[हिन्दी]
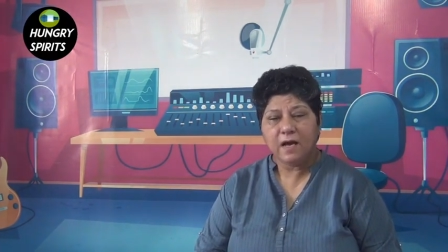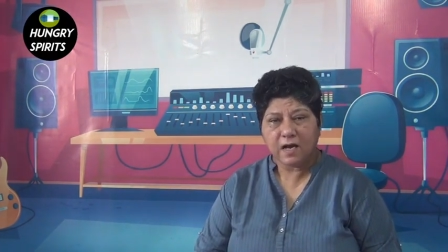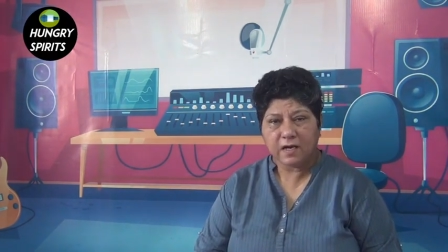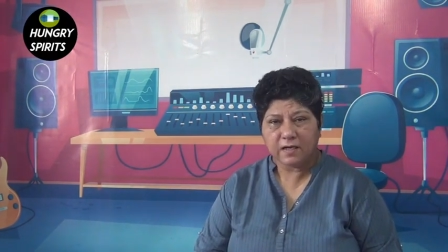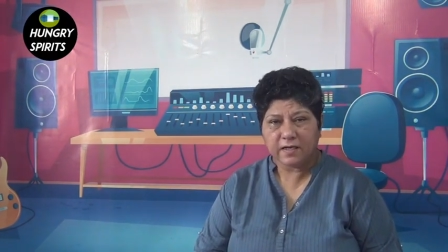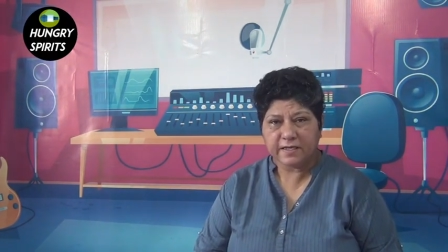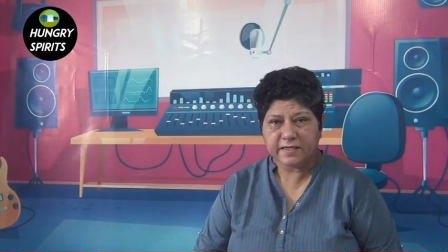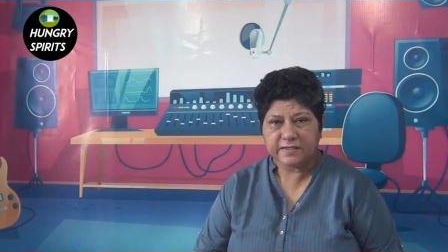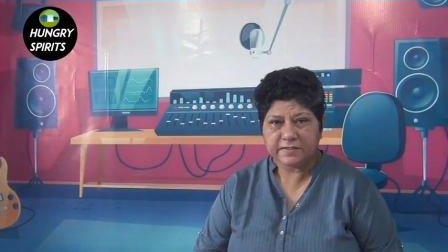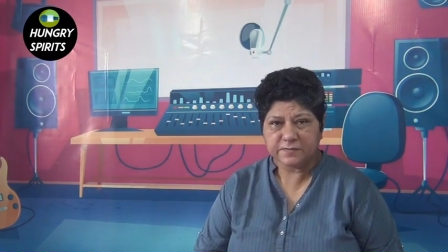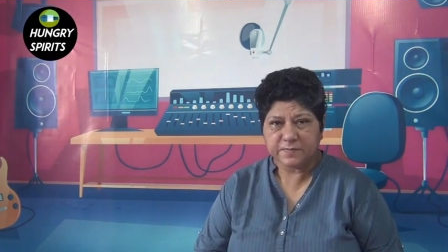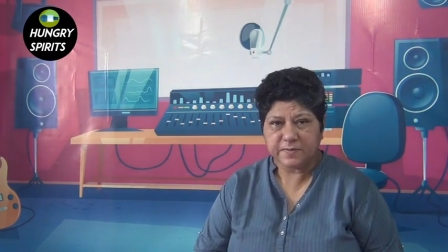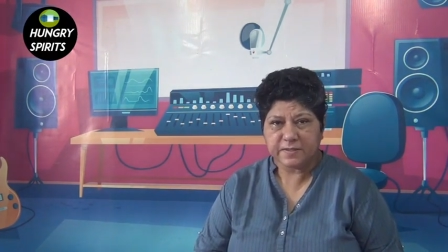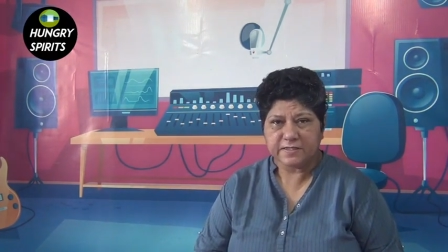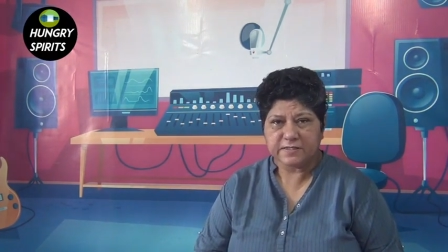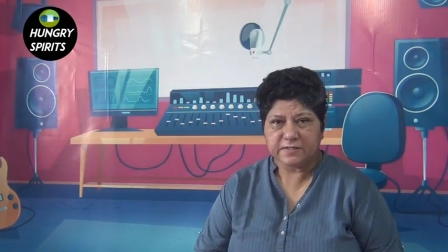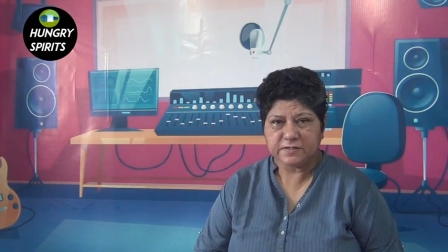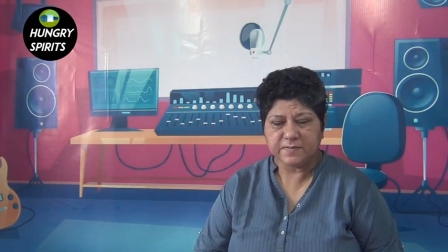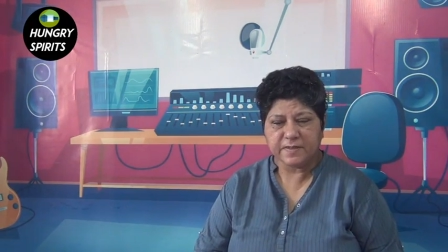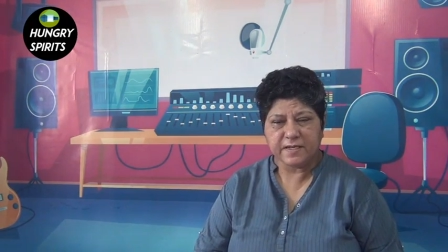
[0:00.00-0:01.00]
हंगरी
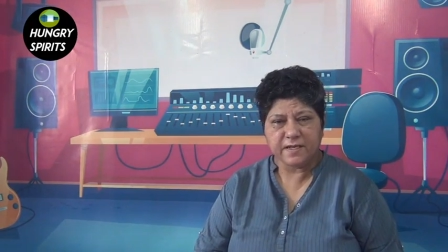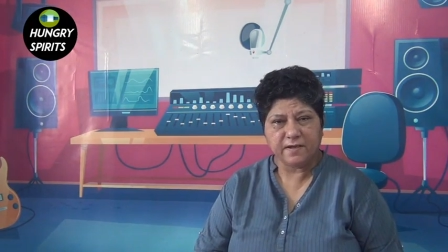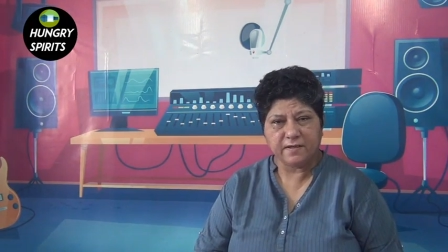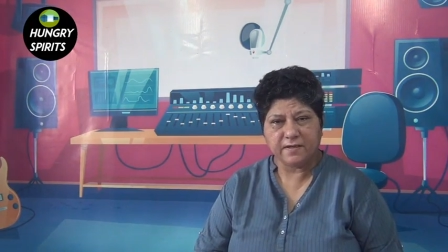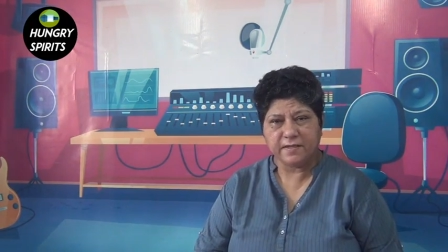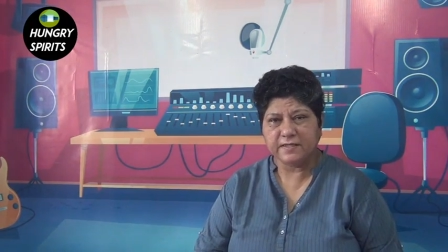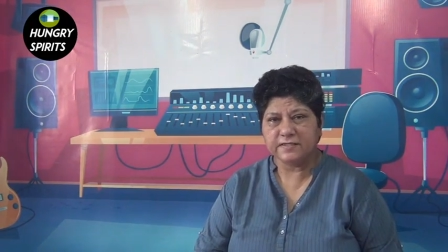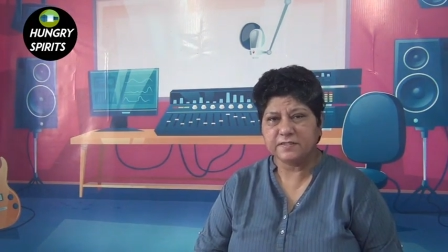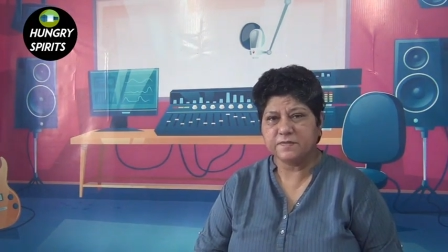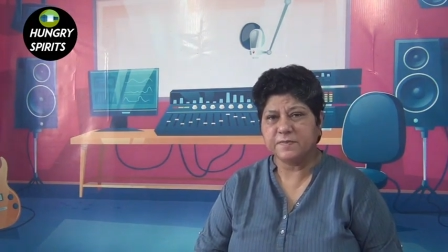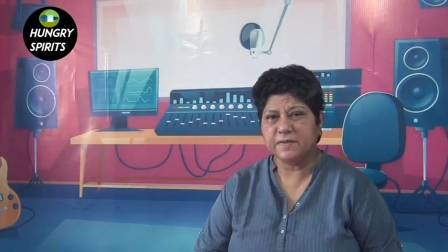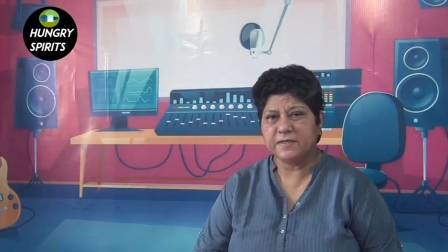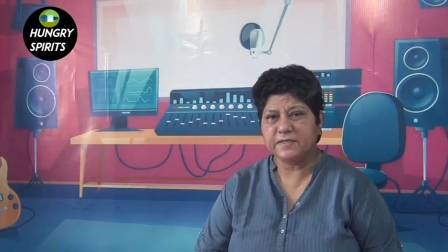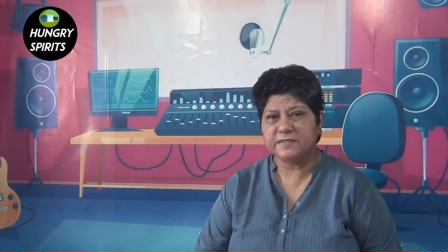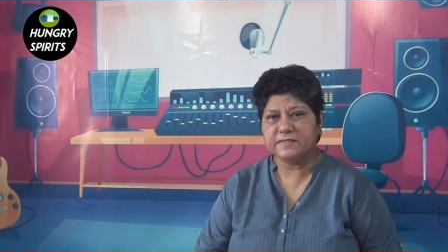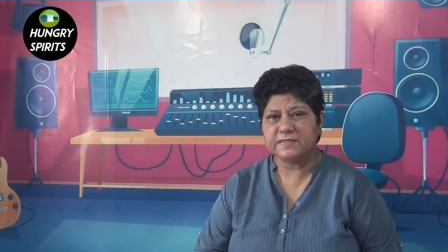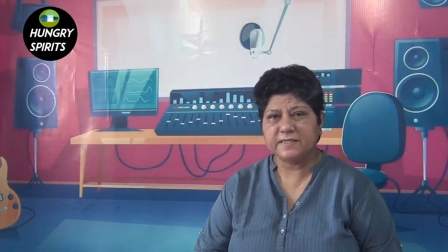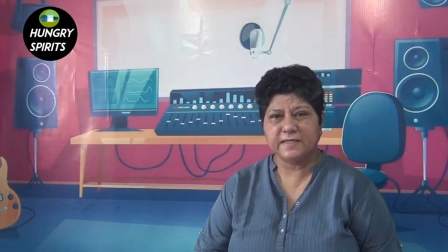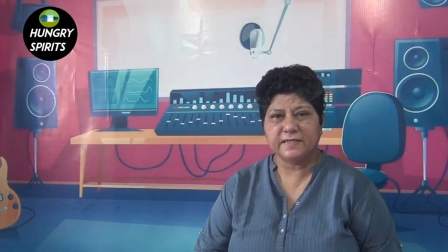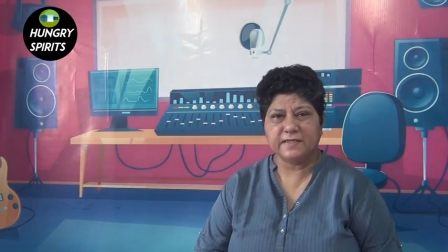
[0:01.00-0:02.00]
स्पिरिट्स में हंगरी
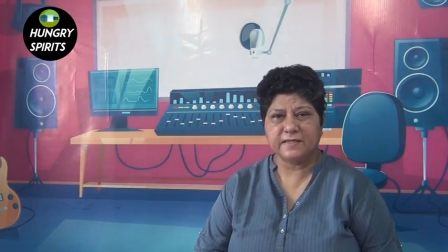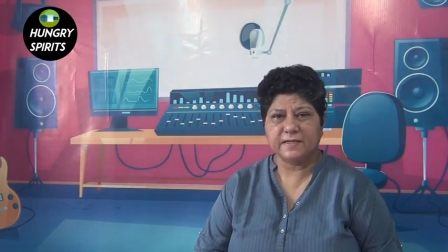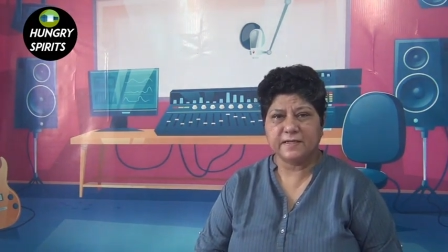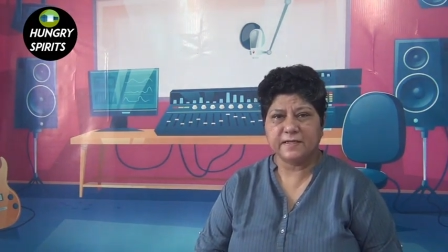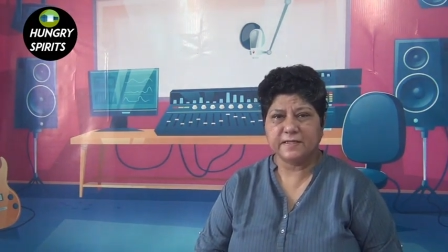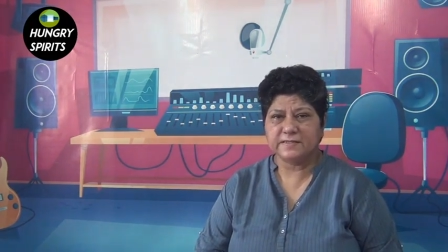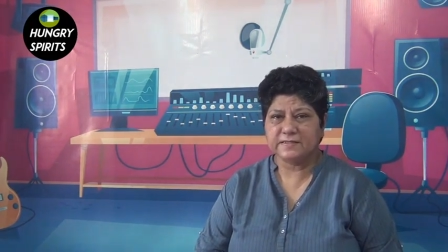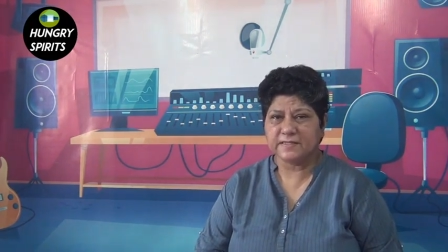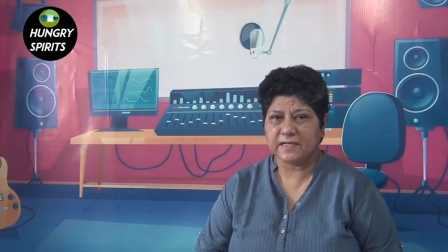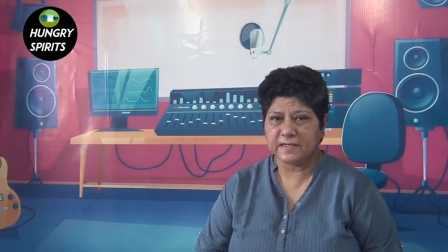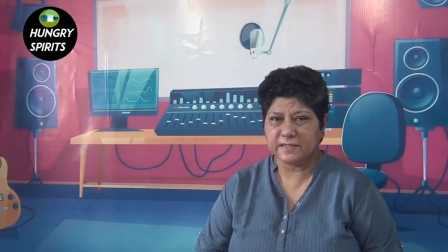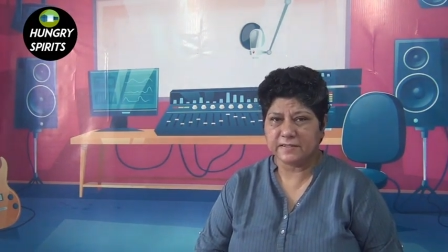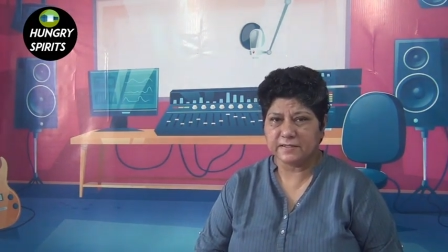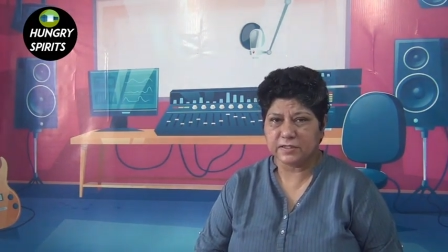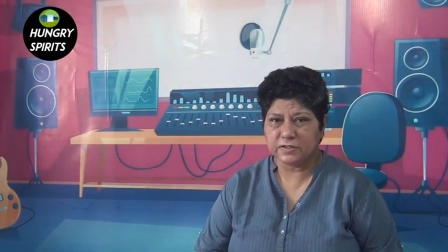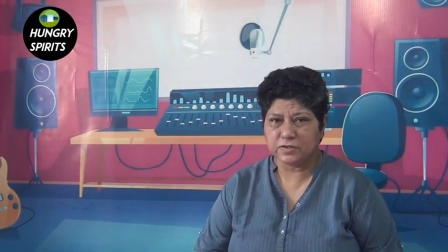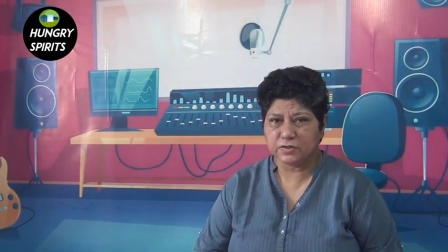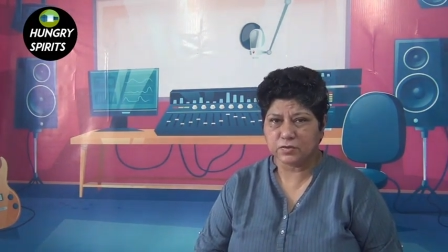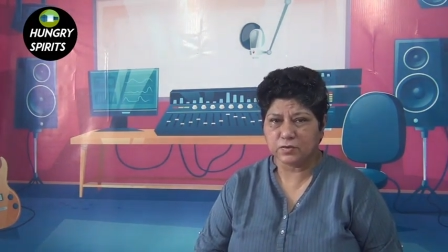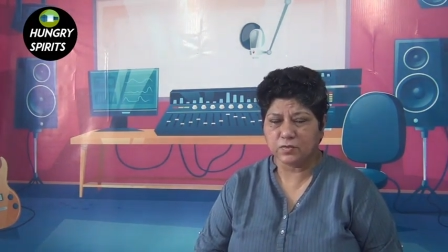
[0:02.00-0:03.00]
स्पिरिट्स देख रहे सारे
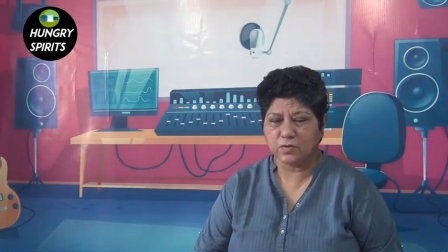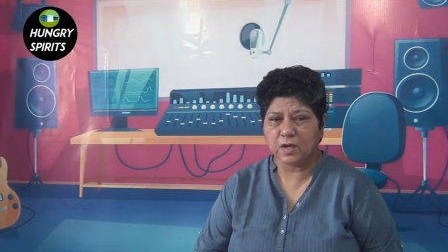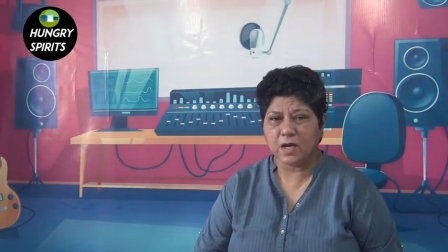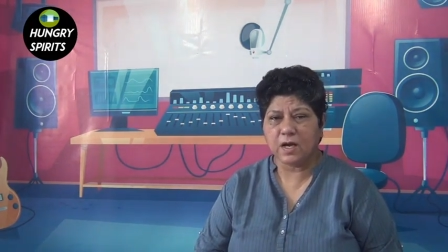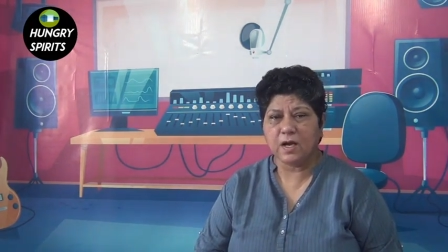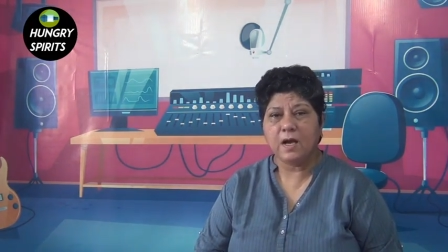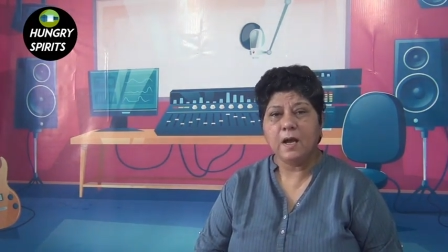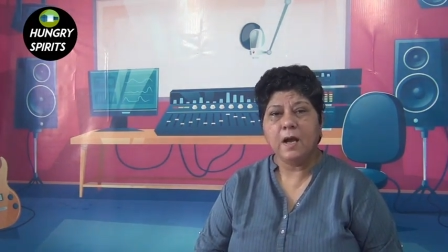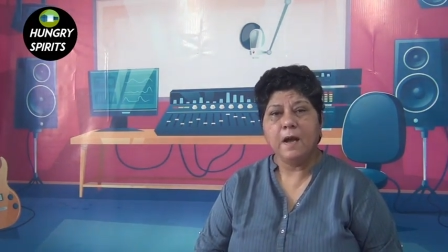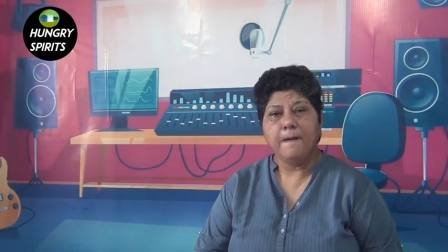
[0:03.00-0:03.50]
दर्शकों का